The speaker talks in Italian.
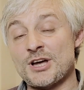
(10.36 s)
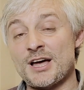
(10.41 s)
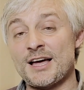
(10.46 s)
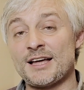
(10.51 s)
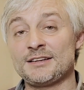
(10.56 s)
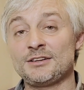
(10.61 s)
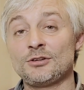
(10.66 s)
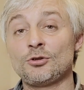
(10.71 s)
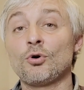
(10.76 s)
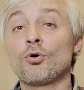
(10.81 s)

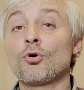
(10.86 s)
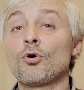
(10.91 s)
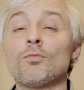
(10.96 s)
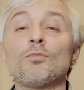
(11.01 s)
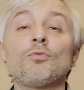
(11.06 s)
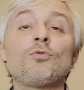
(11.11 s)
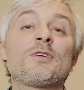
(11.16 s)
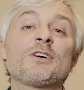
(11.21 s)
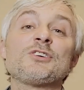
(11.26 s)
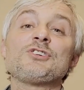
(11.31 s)
chat o
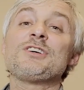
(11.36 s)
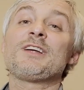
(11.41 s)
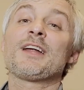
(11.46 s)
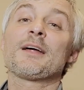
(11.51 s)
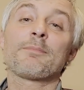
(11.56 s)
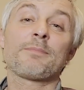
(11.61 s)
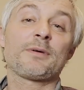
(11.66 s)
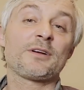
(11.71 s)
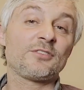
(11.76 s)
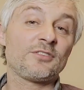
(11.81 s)
comunque ci
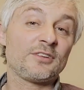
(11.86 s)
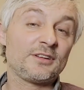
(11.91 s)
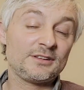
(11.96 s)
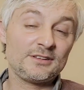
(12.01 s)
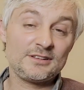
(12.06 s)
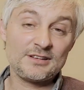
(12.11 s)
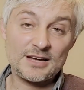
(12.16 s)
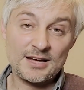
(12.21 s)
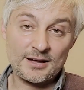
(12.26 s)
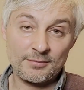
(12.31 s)

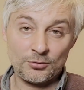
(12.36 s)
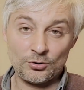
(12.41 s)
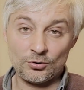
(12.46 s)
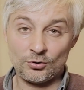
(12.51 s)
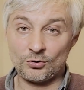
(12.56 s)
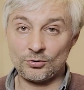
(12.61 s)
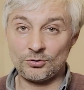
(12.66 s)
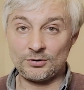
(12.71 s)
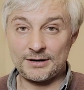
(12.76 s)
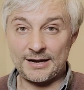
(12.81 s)

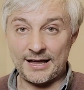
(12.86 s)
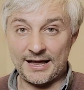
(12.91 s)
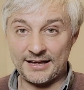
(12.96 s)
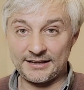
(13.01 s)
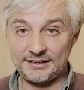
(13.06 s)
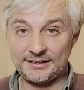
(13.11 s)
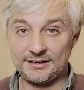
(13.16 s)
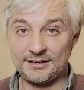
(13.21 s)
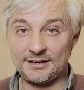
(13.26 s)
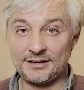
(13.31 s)
rappresentiamo
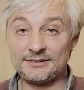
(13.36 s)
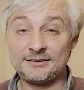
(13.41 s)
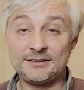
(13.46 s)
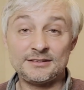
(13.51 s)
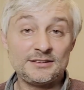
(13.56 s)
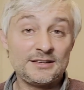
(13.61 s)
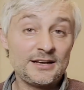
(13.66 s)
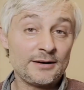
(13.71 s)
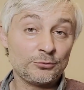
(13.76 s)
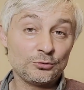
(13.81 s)
online,
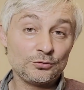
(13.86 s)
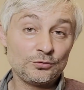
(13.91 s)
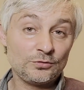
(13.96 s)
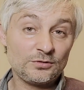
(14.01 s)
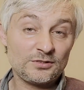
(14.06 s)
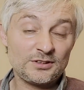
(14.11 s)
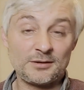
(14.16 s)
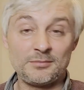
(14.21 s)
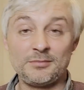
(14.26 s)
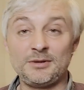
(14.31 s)
tendiamo
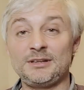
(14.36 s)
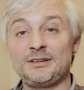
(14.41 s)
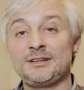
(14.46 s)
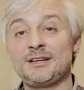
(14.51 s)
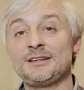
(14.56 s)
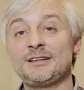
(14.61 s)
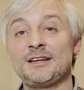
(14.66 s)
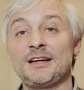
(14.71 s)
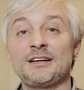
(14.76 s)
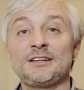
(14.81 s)

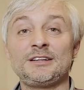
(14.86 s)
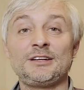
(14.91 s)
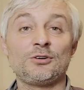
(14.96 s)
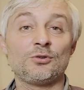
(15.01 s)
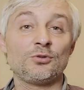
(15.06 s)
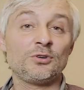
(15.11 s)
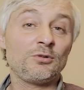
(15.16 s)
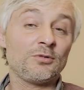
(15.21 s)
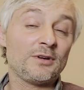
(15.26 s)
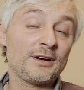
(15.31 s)
giustamente a dare di
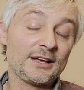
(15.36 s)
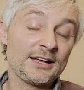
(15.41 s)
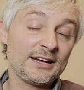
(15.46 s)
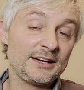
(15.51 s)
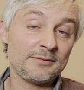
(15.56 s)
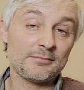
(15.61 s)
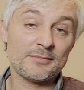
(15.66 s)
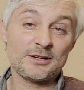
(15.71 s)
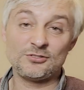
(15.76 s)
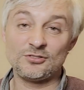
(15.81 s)
noi quella che
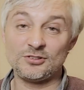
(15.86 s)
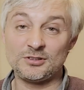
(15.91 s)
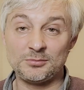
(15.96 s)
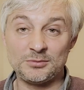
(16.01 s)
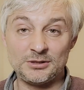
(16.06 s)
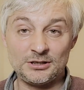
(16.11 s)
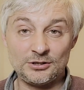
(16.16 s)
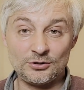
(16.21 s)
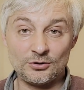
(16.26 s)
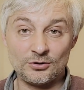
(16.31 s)
è l'immagine
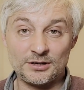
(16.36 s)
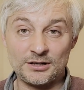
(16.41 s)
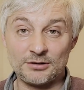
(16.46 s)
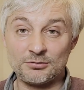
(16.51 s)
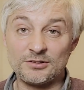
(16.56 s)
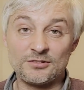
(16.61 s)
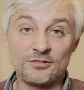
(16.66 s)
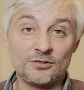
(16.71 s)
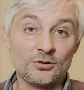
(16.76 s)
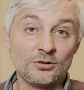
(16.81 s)

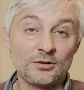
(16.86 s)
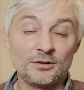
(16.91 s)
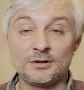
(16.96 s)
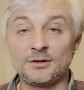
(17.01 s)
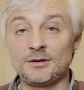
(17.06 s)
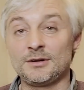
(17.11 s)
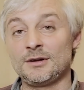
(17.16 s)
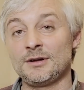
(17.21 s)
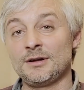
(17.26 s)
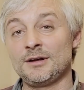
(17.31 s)
migliore. Questo
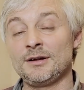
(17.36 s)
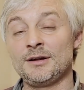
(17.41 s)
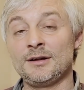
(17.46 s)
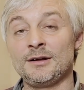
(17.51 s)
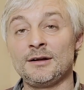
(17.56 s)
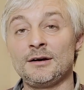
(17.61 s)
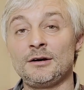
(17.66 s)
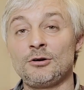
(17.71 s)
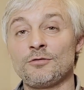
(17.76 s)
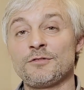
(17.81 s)

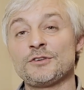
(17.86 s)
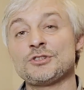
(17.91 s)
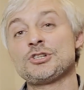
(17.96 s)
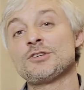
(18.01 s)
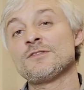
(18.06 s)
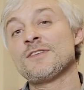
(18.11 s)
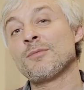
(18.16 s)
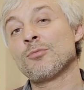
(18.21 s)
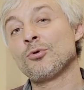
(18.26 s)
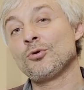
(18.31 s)
eh, lo
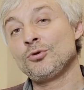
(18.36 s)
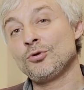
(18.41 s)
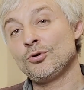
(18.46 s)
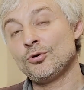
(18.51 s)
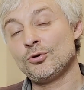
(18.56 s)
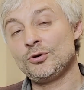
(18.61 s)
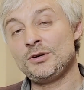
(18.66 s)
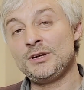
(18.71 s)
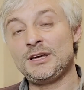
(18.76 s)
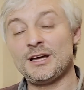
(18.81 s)
facevamo
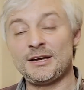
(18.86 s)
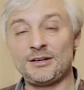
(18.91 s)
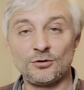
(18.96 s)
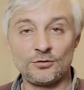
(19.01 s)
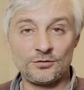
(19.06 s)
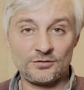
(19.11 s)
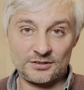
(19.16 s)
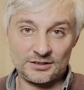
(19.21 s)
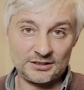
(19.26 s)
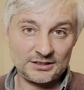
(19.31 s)
noi ai
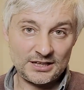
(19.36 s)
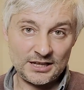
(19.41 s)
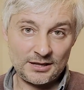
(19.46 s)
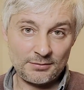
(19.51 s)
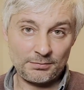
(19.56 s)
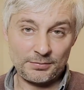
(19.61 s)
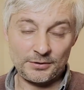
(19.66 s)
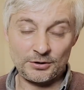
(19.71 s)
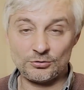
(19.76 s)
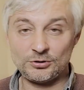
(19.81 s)
nostri
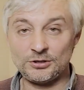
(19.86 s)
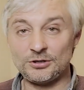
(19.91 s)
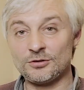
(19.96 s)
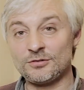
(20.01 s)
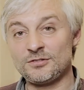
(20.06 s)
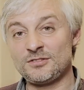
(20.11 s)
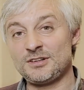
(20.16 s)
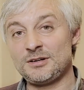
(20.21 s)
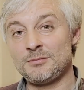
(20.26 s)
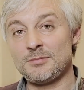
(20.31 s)
tempi con i
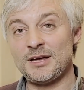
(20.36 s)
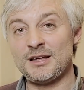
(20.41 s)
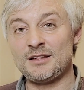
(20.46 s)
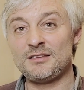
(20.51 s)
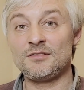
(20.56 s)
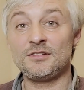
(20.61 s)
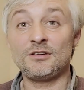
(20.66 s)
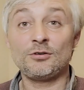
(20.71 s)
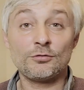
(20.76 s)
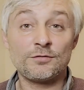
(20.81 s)
nostri
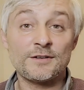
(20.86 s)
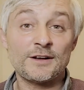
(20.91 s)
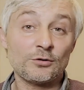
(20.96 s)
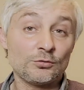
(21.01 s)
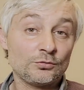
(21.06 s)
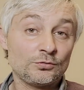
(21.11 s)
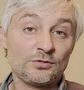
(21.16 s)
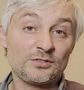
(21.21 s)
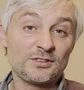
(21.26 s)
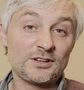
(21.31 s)
mezzi, lo
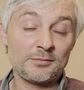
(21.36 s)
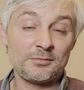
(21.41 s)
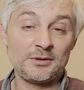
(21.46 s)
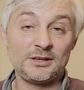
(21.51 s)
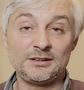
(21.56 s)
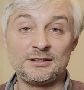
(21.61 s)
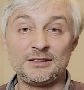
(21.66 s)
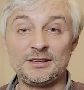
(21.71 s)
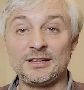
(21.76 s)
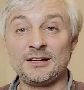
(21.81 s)
fanno
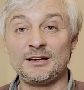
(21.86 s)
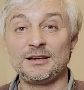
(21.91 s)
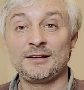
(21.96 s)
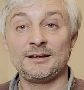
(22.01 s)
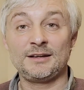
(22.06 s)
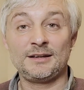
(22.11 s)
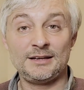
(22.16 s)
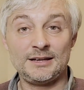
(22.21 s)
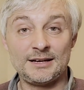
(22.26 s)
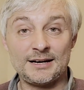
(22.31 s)
giustamente
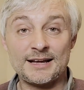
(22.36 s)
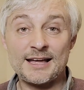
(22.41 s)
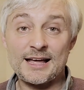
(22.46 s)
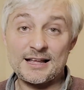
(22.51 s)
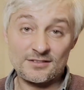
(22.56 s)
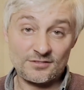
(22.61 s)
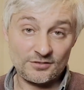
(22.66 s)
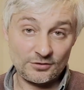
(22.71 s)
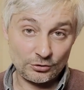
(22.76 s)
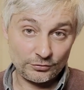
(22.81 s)
i
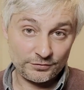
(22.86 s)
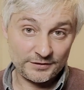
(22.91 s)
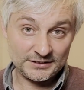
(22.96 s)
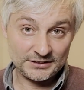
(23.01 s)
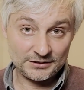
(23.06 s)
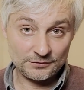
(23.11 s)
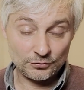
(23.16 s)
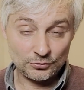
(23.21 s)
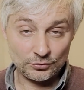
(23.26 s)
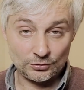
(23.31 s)
ragazzi, lo
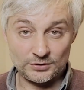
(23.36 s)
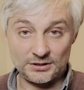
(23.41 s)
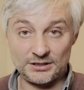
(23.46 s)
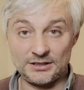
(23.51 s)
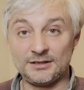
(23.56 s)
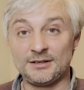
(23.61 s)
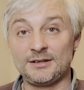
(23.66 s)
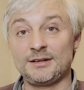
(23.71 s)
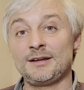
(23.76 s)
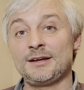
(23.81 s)
fate
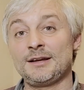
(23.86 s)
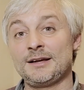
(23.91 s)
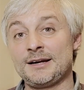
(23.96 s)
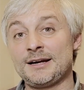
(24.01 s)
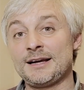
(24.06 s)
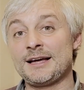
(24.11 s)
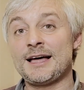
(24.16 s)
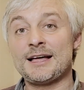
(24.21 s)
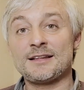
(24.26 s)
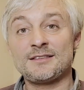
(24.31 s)
voi,
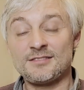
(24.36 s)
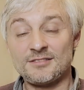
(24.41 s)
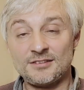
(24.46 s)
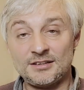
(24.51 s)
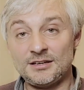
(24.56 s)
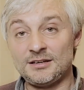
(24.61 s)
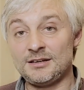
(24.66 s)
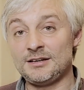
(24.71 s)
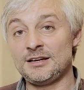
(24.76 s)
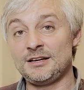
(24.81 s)

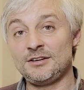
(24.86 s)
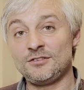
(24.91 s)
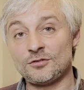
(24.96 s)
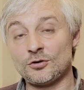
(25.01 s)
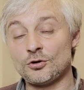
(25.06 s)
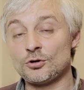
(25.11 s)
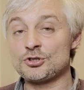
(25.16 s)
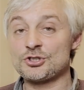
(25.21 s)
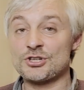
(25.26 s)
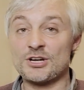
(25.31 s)
ragazzi nei
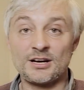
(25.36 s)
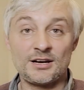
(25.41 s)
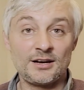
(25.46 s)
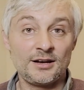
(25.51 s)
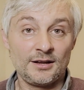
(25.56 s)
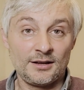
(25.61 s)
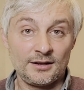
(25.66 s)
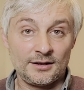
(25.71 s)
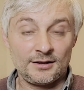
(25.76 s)
social